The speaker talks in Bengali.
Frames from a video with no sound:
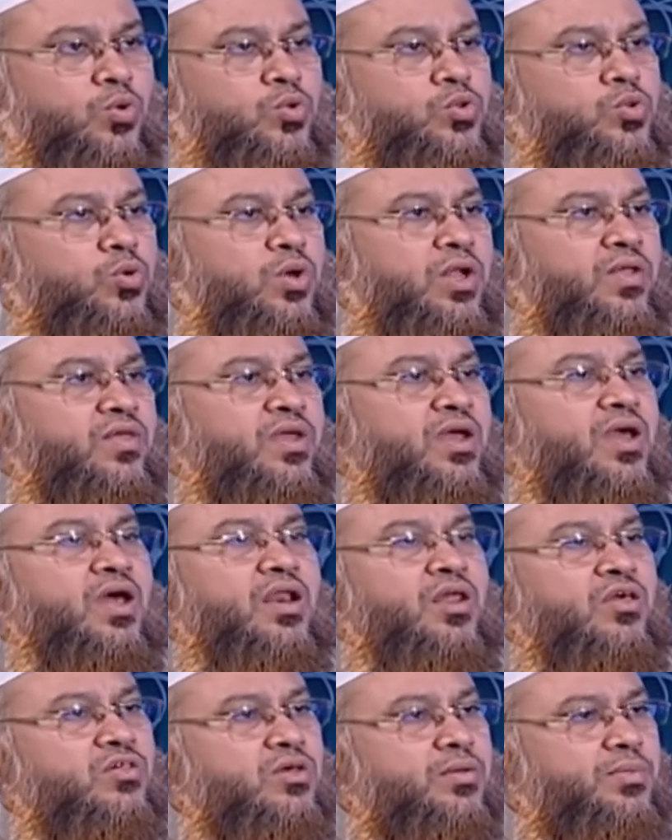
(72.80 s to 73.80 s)

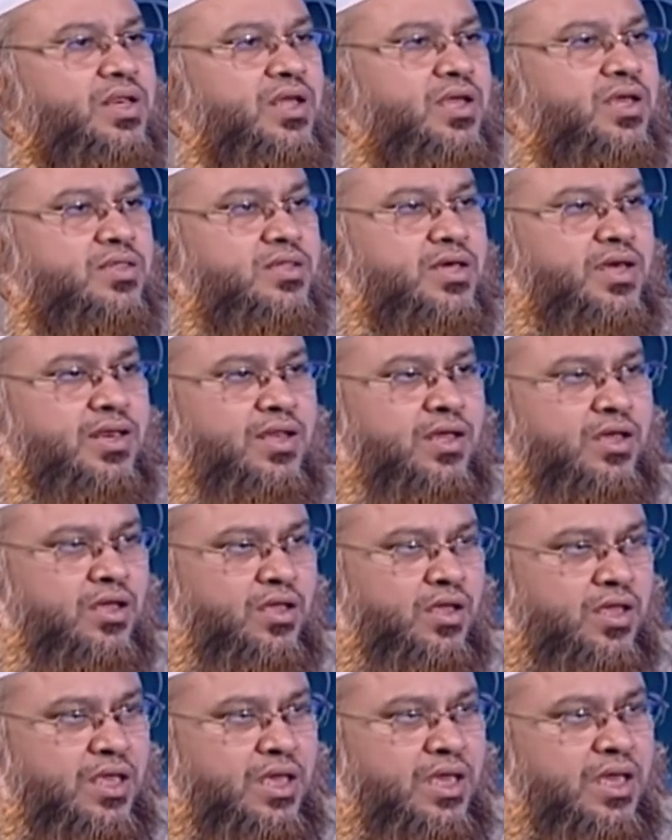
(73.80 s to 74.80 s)
উত্তরাধিকার হিসেবে রেখে যায় না
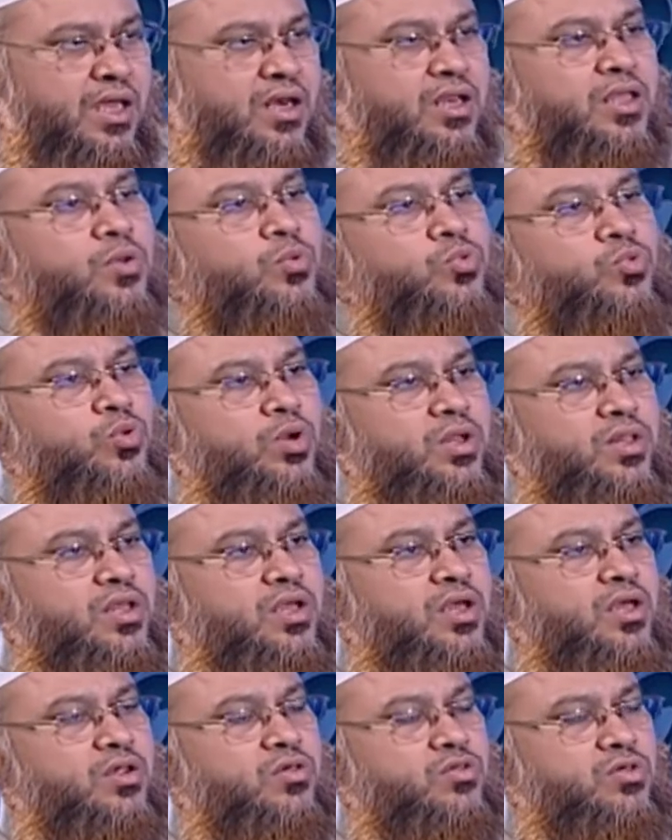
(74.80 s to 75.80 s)
জ্ঞানকে
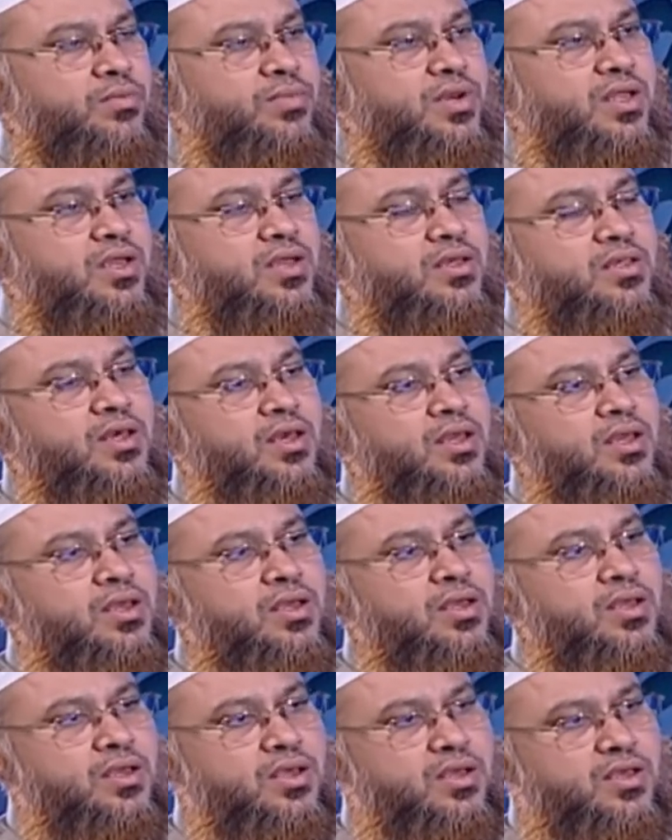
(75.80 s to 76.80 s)
উত্তরাধিকার হিসেবে রেখে যায়
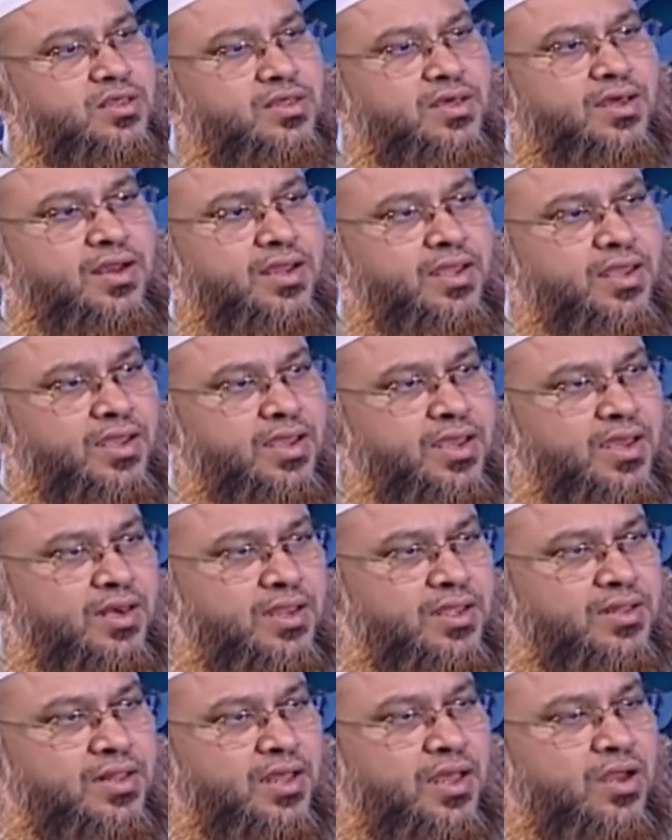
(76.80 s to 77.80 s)
যারা এই
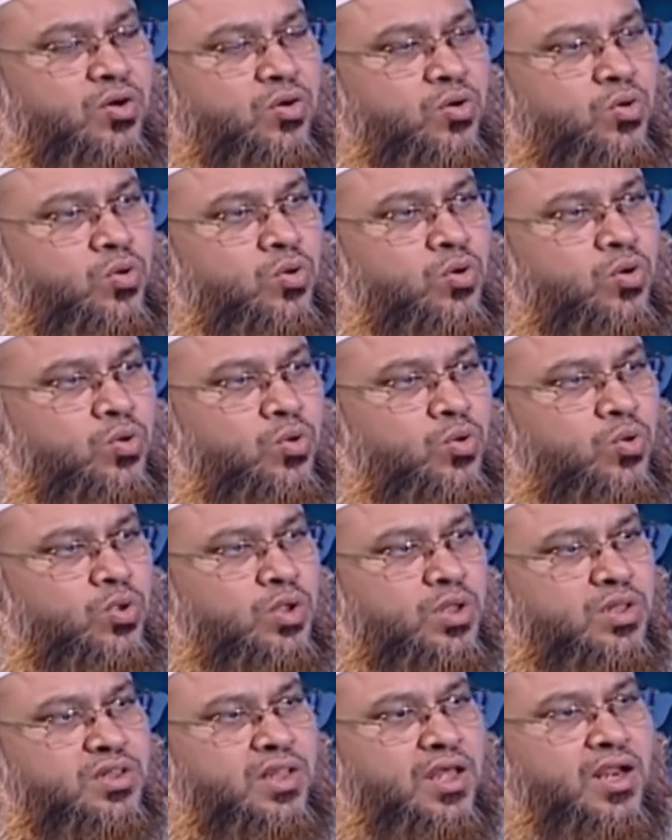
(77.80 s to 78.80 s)
জ্ঞানকে ধারণ করলো
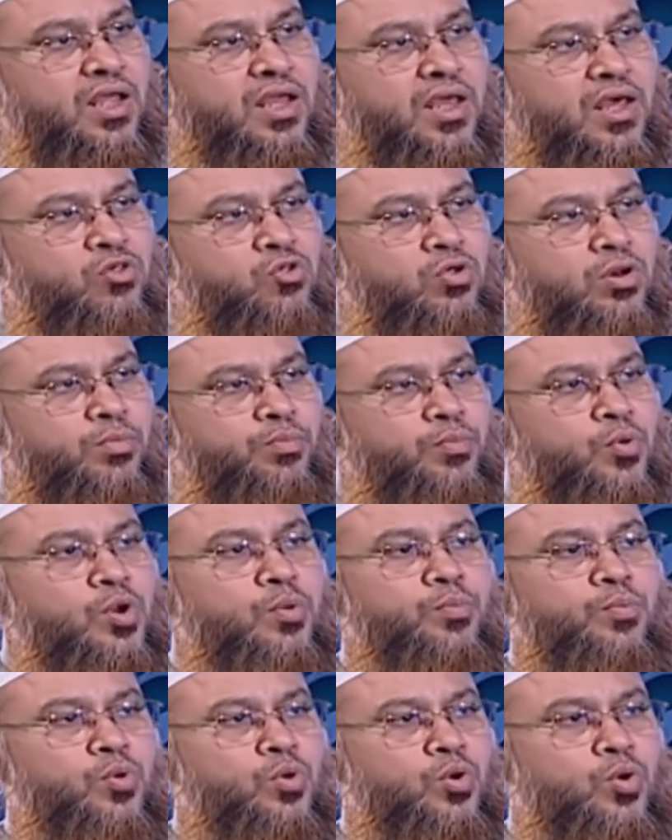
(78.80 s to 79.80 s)
তারাই আসলে
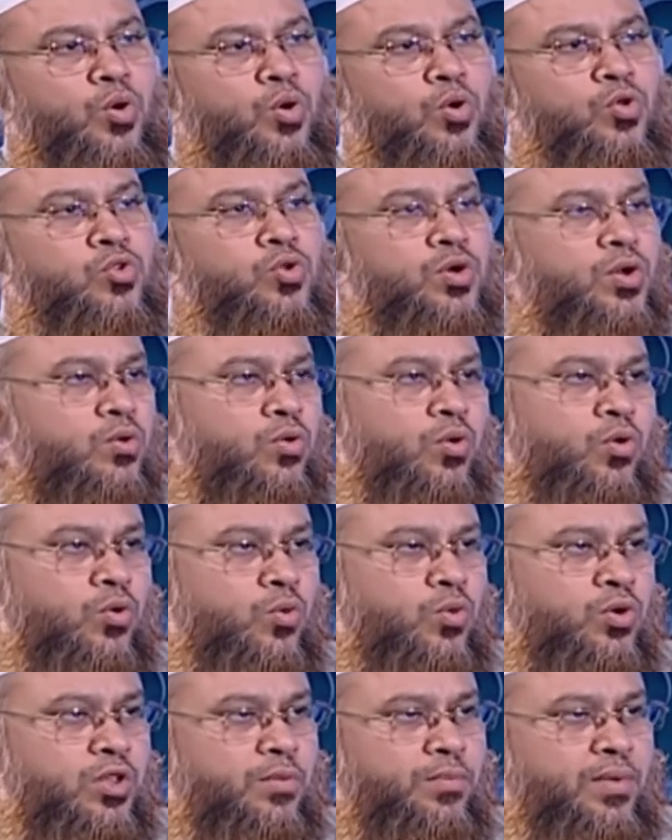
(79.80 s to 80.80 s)
পরিপূর্ণ অংশটা গ্রহণ
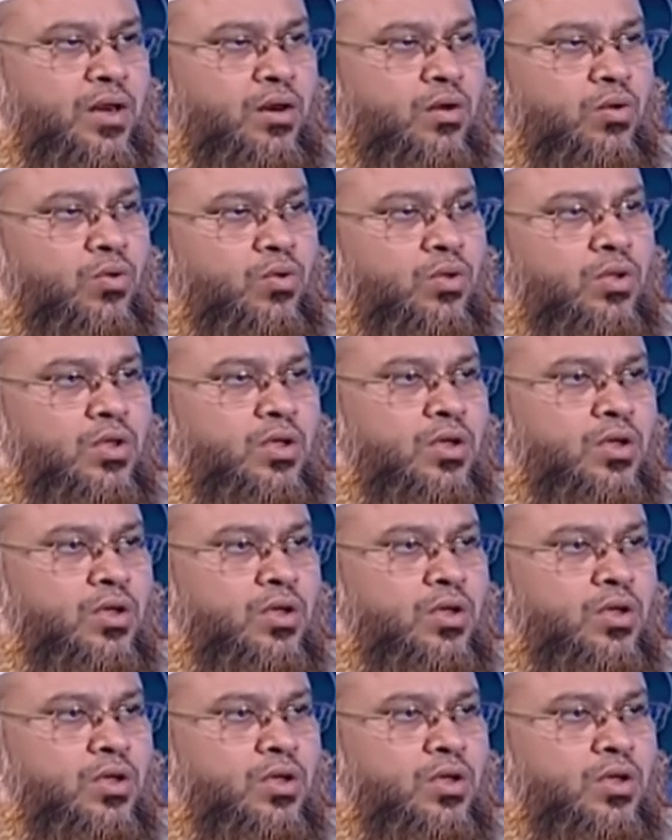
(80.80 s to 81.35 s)
করতে পারলো